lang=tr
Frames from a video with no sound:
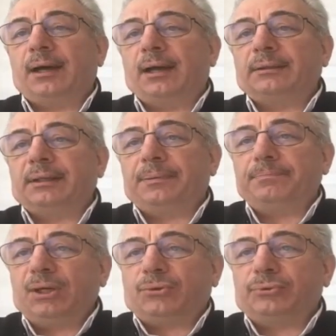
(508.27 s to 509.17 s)

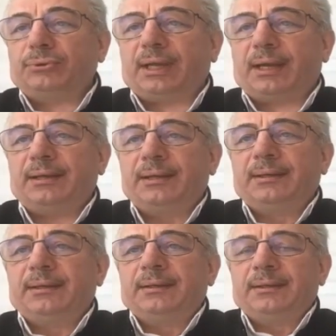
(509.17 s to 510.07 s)
Allah bir kuluna
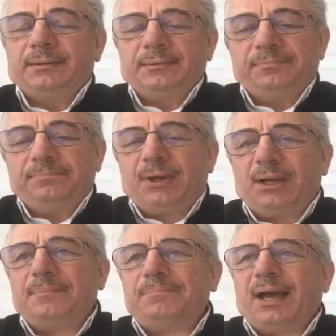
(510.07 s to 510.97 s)

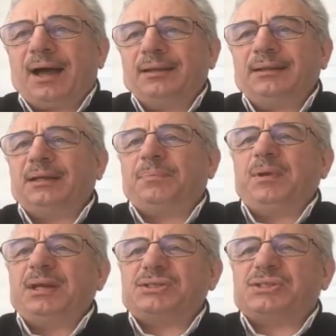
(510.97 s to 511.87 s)
böyle bir anlık
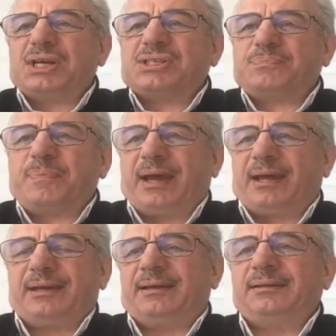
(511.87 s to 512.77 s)
bir
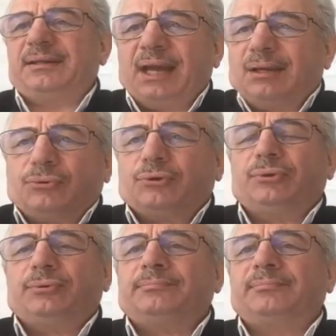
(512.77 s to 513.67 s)
cezbe gel
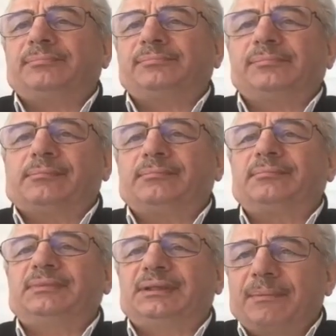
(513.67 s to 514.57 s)
kulum
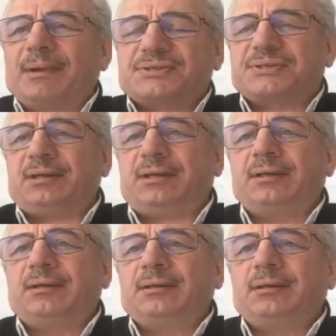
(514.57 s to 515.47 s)
demesi
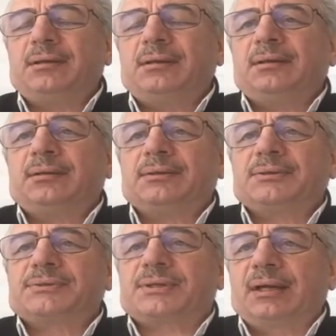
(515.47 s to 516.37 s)

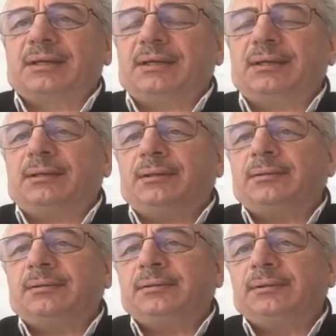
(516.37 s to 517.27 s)
sanki
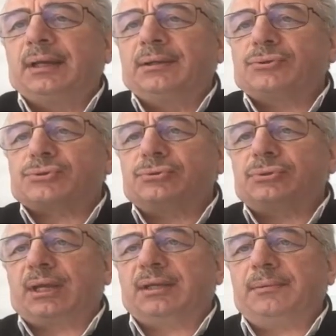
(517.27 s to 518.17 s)

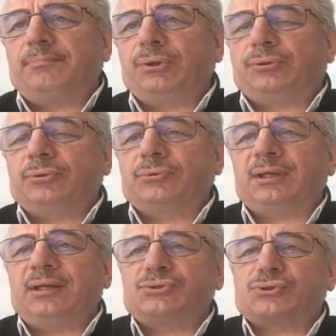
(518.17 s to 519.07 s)
yeryüzündeki bütün
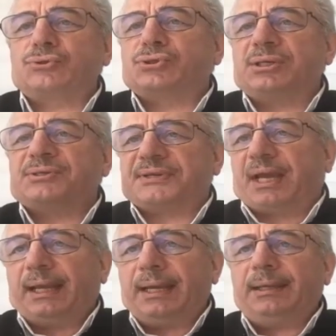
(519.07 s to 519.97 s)
insü cin
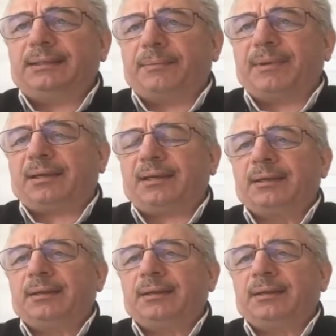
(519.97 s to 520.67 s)
sekaleyn demek